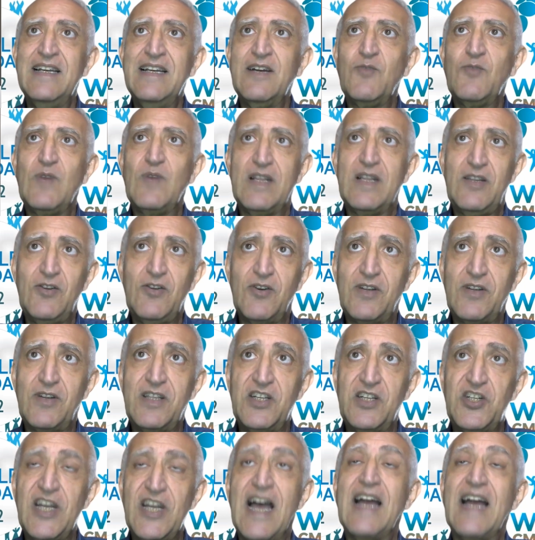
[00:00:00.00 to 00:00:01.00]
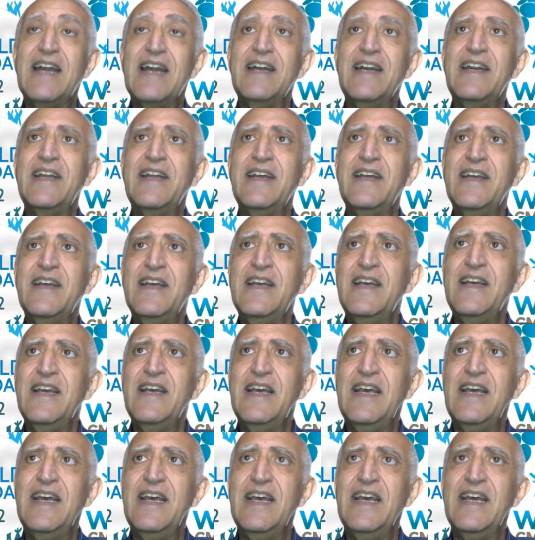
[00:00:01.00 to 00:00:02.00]
14 anni.
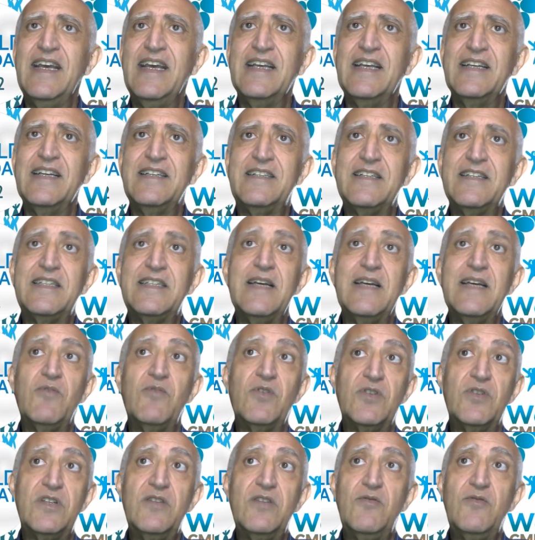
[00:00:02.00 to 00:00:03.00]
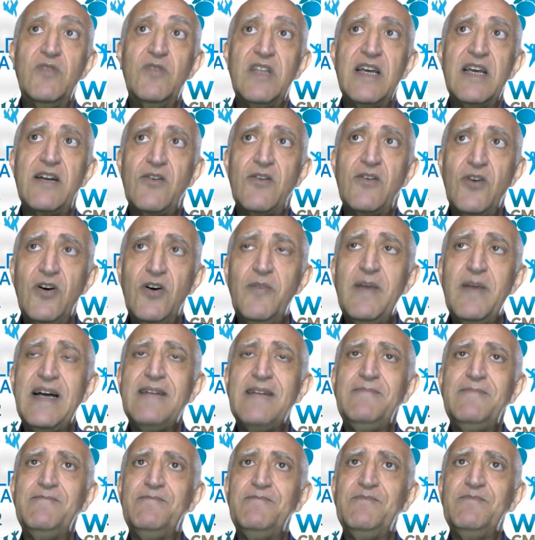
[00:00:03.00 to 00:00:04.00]
E ci siamo costituiti a
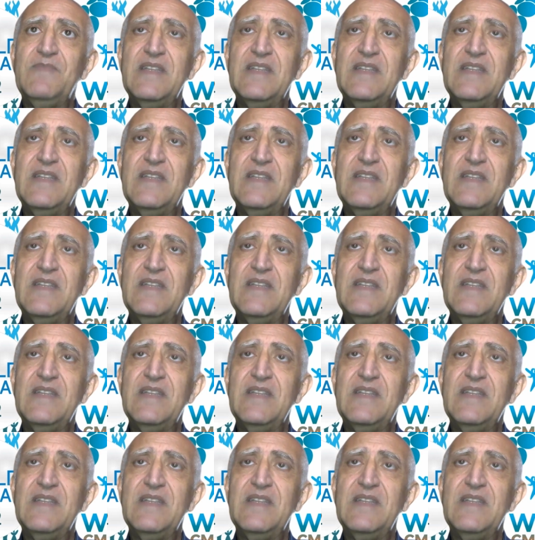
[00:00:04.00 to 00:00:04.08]
Roma,